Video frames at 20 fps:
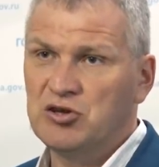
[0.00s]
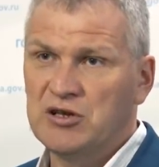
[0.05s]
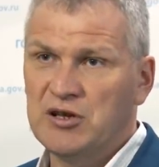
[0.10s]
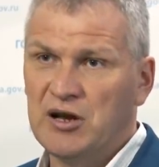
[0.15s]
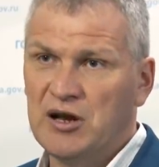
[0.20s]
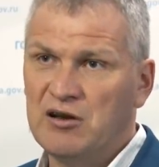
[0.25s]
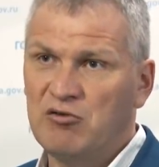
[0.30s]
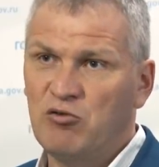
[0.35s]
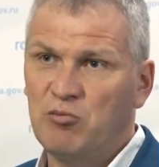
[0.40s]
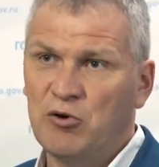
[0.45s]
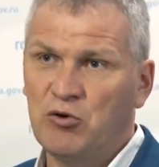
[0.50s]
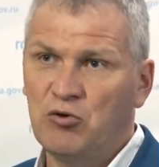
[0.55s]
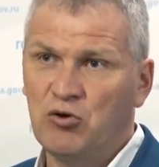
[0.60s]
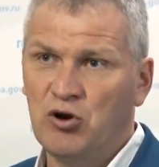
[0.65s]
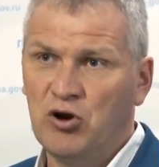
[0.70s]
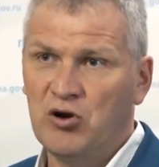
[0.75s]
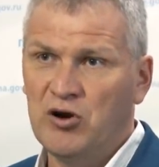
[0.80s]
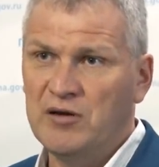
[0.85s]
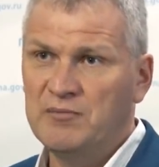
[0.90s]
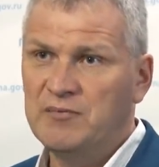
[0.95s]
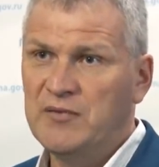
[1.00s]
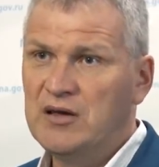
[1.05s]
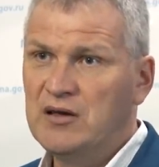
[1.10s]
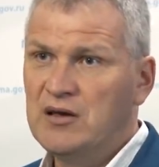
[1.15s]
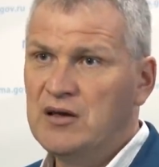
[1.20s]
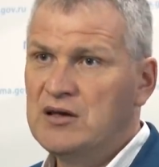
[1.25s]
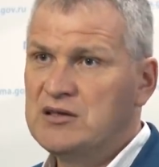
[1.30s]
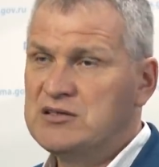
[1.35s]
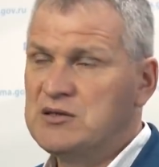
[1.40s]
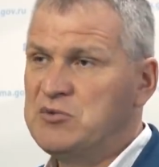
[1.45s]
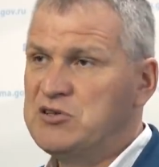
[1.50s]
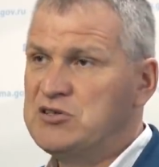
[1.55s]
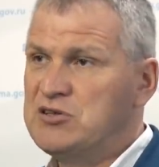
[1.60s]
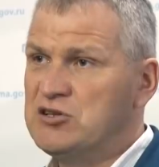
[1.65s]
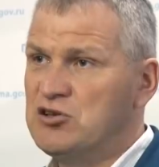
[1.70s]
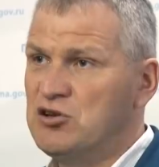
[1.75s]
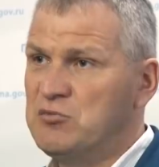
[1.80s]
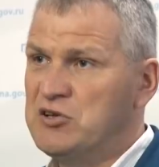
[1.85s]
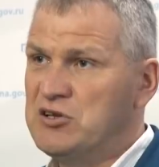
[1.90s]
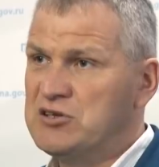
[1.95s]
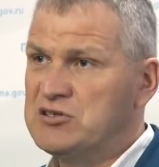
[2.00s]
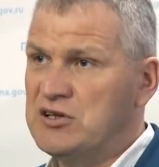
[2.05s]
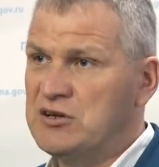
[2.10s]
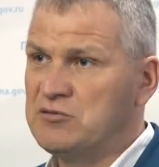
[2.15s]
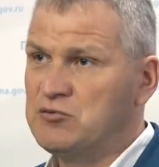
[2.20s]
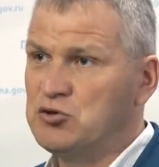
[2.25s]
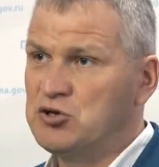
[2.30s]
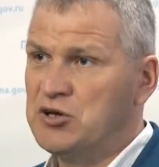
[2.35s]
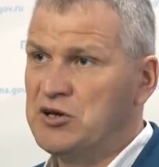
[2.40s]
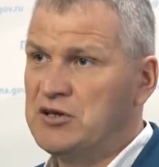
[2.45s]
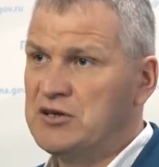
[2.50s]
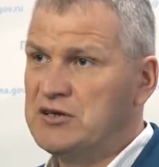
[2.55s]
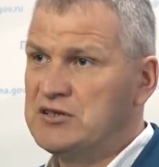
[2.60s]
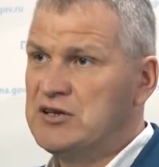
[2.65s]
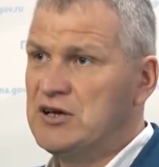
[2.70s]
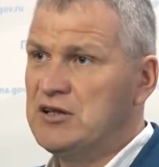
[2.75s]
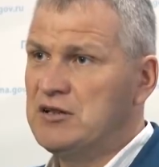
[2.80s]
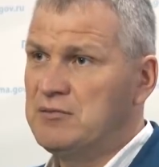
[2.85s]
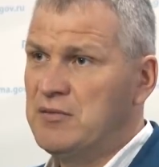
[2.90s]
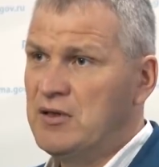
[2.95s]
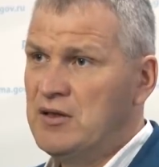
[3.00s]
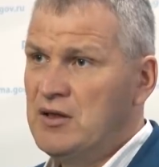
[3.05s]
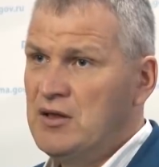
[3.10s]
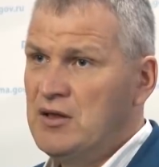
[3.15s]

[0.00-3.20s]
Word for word: генерального прокурора, и заместителю министра внутренних дел